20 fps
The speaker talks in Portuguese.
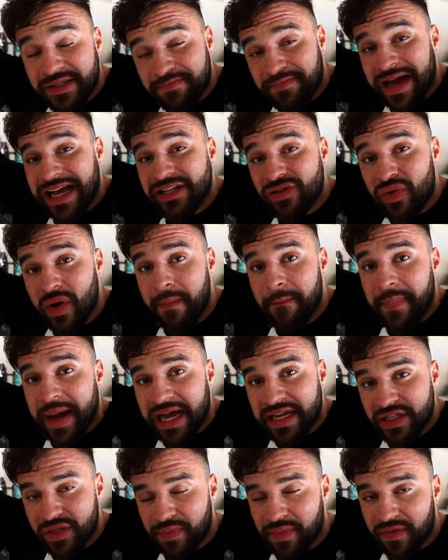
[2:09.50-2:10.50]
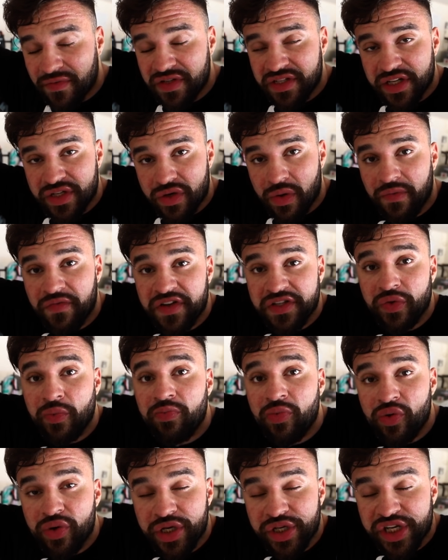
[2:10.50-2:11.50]
passo a passo para vocês como fazer um
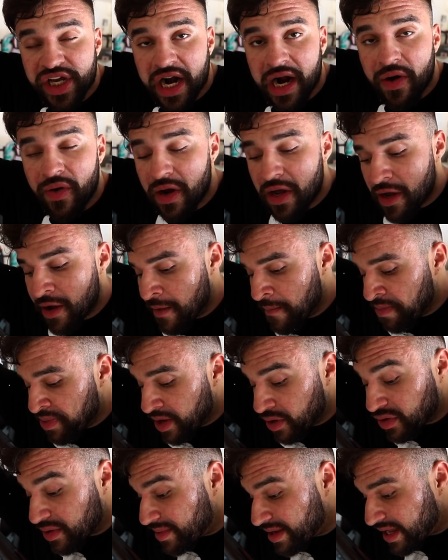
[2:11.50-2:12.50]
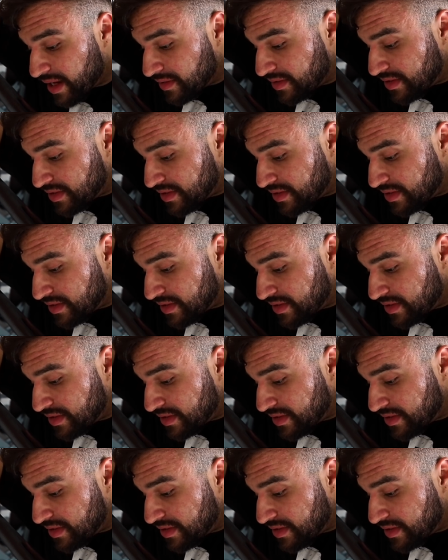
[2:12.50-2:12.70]
booking em geral. Eu também quero